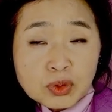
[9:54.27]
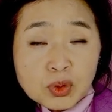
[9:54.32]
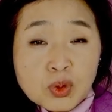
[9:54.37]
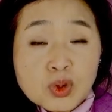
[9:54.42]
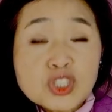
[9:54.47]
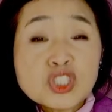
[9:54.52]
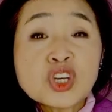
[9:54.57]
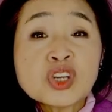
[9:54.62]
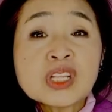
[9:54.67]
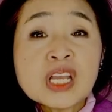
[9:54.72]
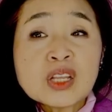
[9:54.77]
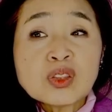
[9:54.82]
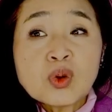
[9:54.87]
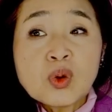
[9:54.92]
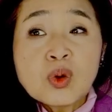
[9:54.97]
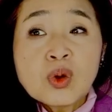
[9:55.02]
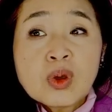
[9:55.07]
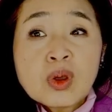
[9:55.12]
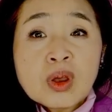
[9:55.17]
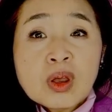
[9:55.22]
또
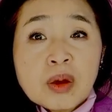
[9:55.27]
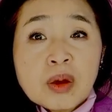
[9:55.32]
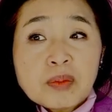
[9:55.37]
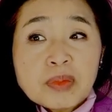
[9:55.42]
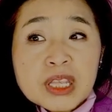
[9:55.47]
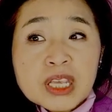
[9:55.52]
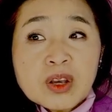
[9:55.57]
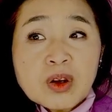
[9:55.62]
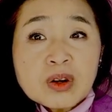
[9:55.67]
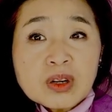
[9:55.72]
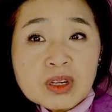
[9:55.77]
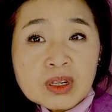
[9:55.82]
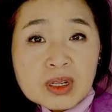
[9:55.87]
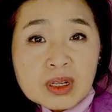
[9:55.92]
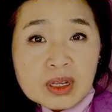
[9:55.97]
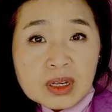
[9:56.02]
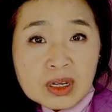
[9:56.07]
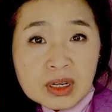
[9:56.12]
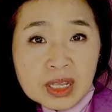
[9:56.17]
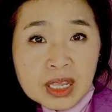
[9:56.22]
그전에도
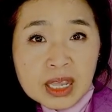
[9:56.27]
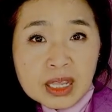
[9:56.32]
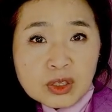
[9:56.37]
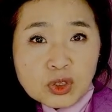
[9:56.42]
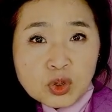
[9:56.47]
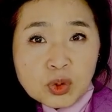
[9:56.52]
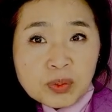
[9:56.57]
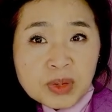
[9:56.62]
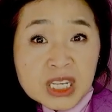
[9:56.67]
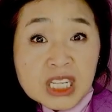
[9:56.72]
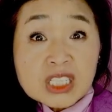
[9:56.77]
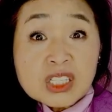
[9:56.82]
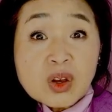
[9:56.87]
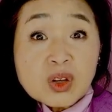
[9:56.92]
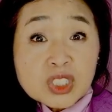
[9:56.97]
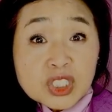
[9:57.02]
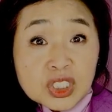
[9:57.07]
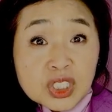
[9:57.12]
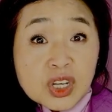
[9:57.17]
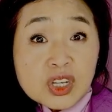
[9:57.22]
이거를 이렇게 좀
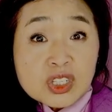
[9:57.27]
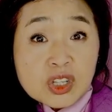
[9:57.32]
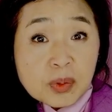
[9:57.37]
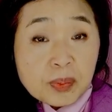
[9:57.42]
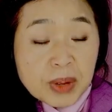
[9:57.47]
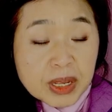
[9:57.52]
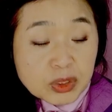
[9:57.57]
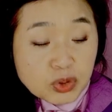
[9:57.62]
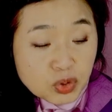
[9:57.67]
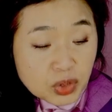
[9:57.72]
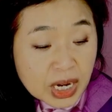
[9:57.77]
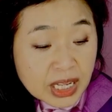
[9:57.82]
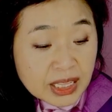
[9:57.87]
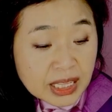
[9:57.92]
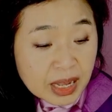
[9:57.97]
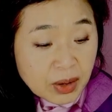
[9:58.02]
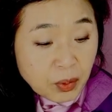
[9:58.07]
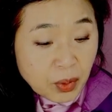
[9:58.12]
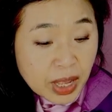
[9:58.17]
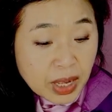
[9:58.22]
희석시켜서
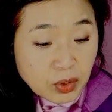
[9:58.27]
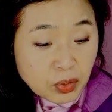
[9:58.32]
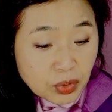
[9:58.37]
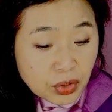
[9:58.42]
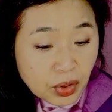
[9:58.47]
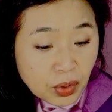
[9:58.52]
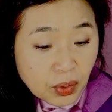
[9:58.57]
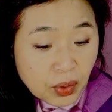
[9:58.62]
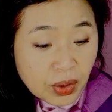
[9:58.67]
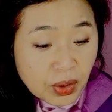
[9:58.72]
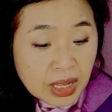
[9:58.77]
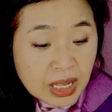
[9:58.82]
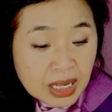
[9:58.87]
배출한다고 했고요.